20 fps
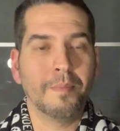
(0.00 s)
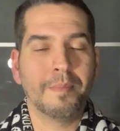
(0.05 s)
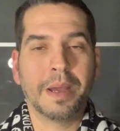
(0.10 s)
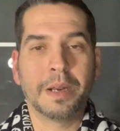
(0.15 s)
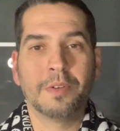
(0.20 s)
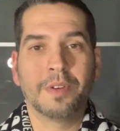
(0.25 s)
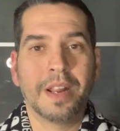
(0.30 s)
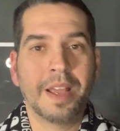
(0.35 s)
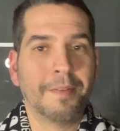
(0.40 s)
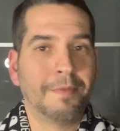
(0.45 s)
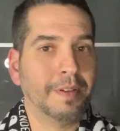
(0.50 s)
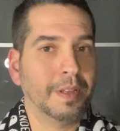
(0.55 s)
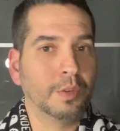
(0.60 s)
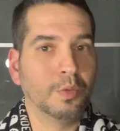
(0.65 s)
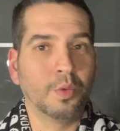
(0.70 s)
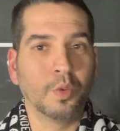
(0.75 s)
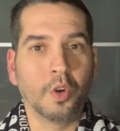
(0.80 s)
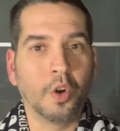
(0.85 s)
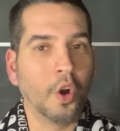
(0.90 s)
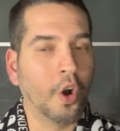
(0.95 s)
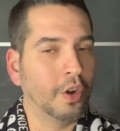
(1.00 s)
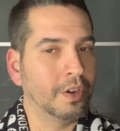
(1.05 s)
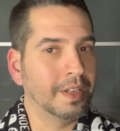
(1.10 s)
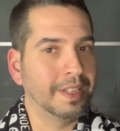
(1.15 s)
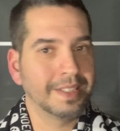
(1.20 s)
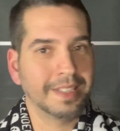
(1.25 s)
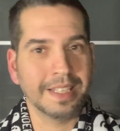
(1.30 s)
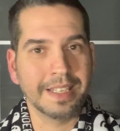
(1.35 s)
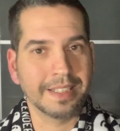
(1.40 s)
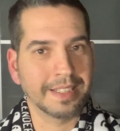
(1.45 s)
ma non ha fatto un gol
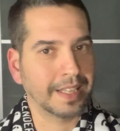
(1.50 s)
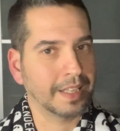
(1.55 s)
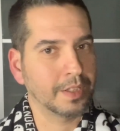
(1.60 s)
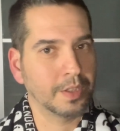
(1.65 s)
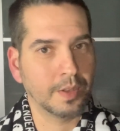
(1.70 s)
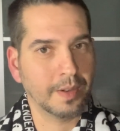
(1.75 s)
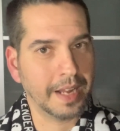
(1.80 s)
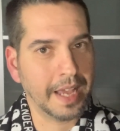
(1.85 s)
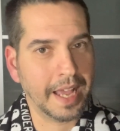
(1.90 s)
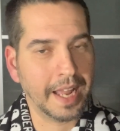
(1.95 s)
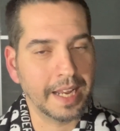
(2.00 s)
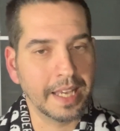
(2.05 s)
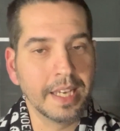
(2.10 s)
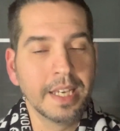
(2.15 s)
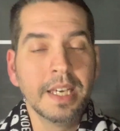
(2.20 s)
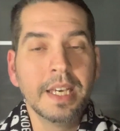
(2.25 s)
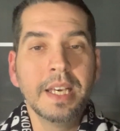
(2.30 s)
sensazionale.